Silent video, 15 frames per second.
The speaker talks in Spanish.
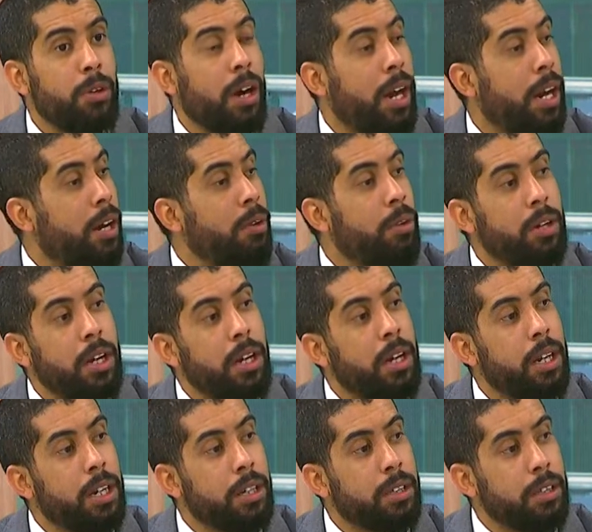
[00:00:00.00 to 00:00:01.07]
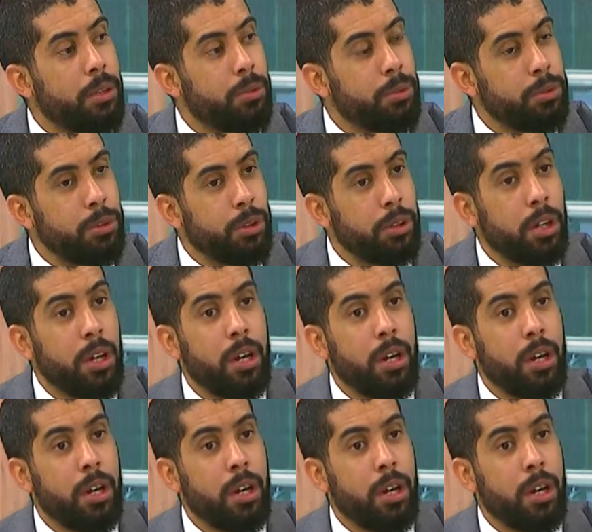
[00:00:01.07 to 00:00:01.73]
a la hora de la retribución